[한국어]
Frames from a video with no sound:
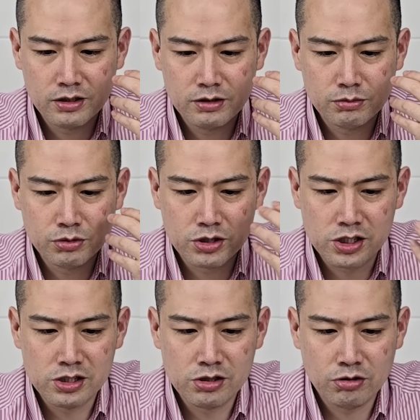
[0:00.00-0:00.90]
뭐
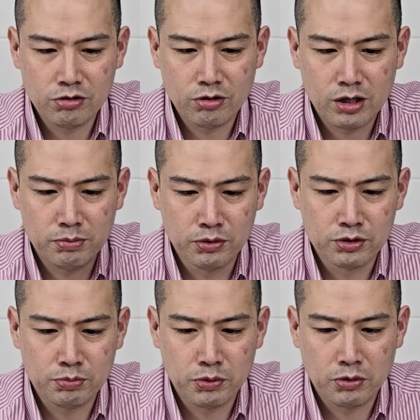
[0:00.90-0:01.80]
진정 효과,
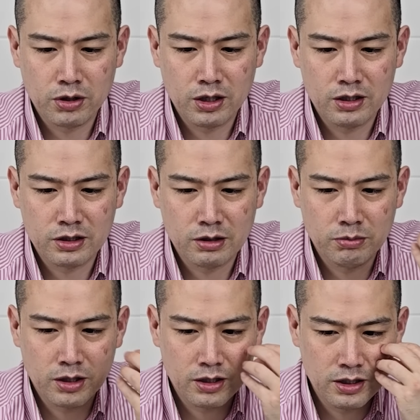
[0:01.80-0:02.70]
보습 효과,
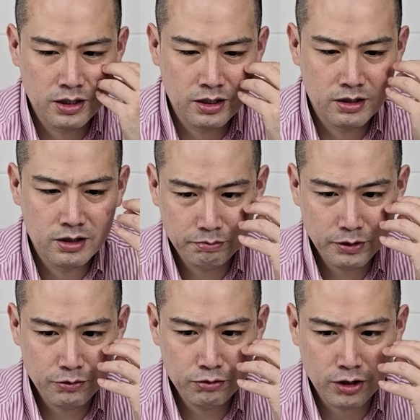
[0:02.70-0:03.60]
그다음에 이
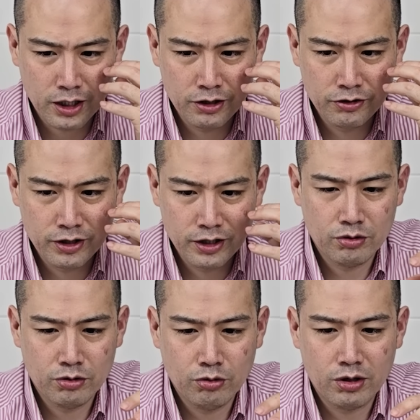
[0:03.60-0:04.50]
피부 관련된
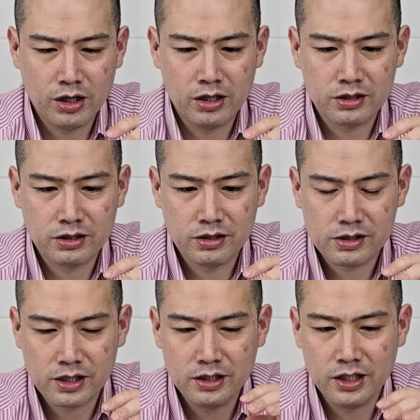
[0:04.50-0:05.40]
효과가
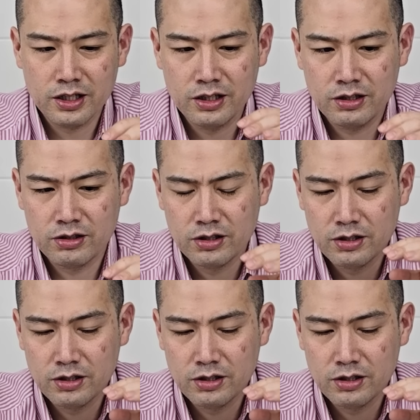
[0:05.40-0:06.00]
상당히